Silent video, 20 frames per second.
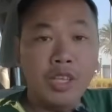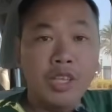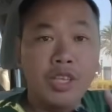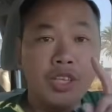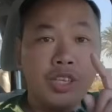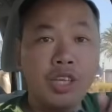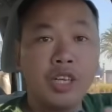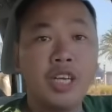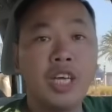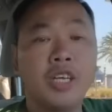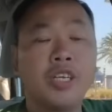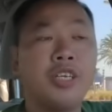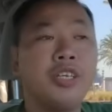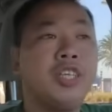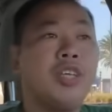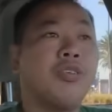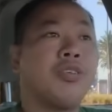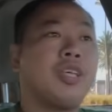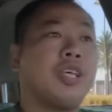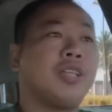Cho nên có
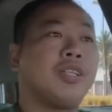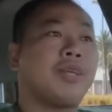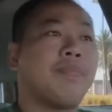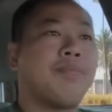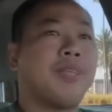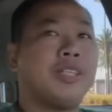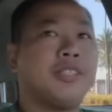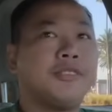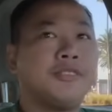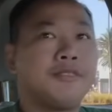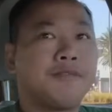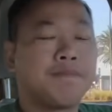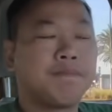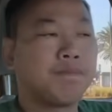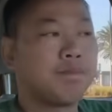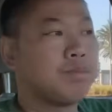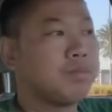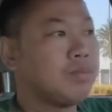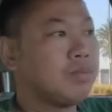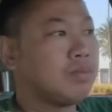nhiều chuyện tâm linh
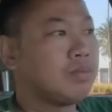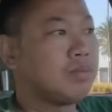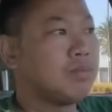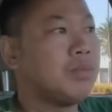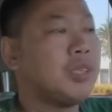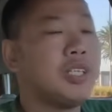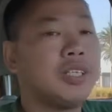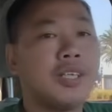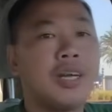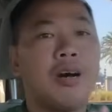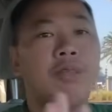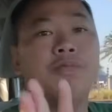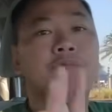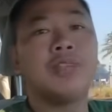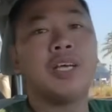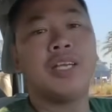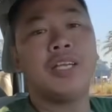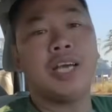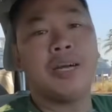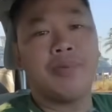Mình không
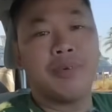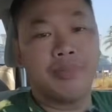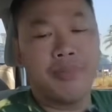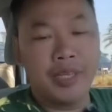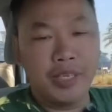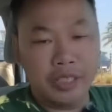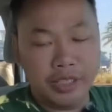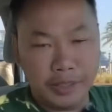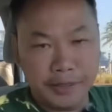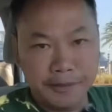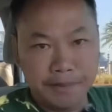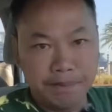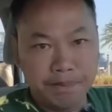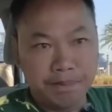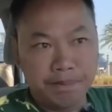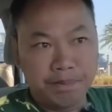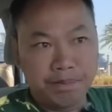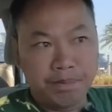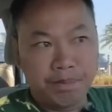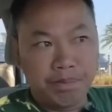thể nào mình biết được
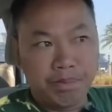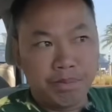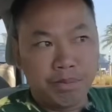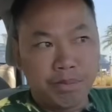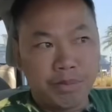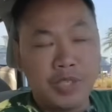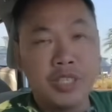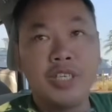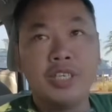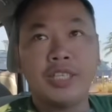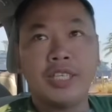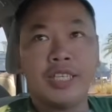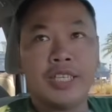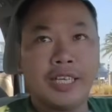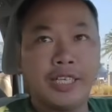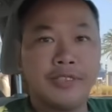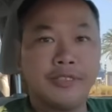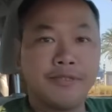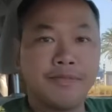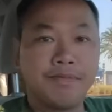Nếu như thế
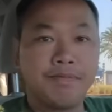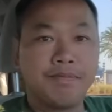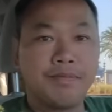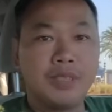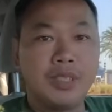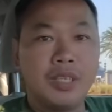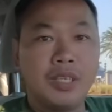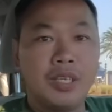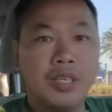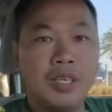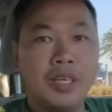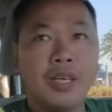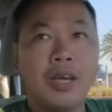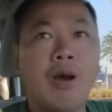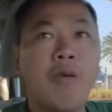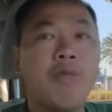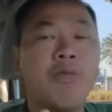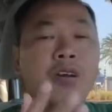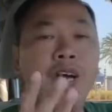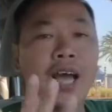nào
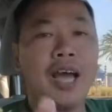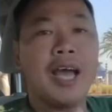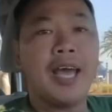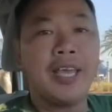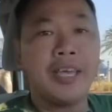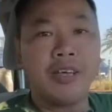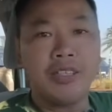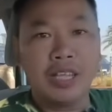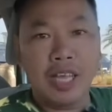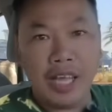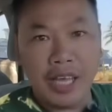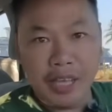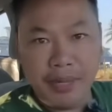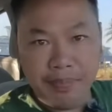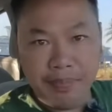Không có ai có thể